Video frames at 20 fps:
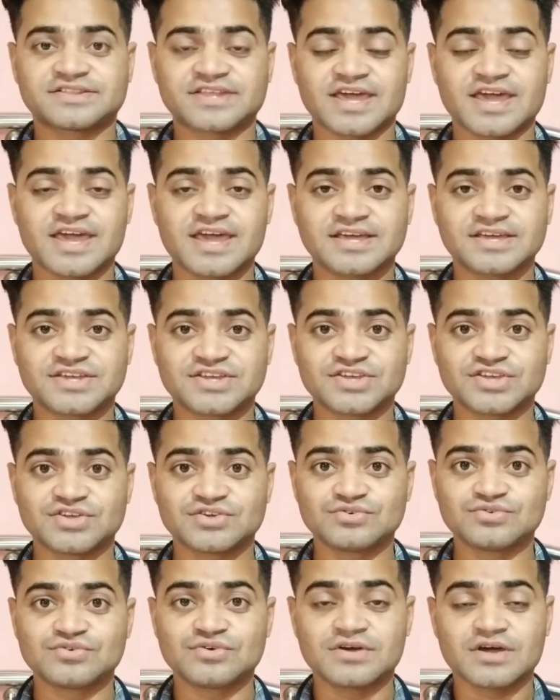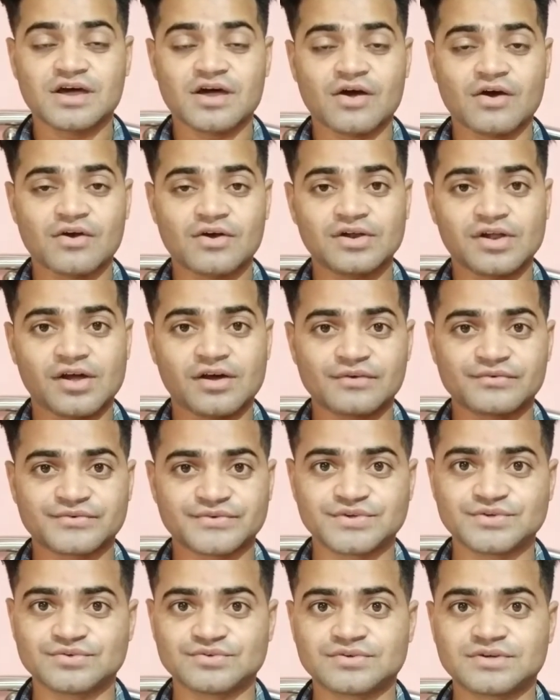थैंक यू ऑल ऑफ़
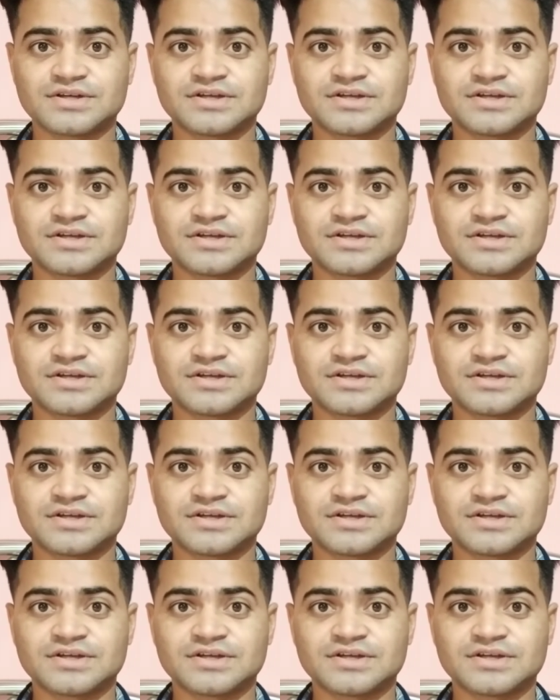यू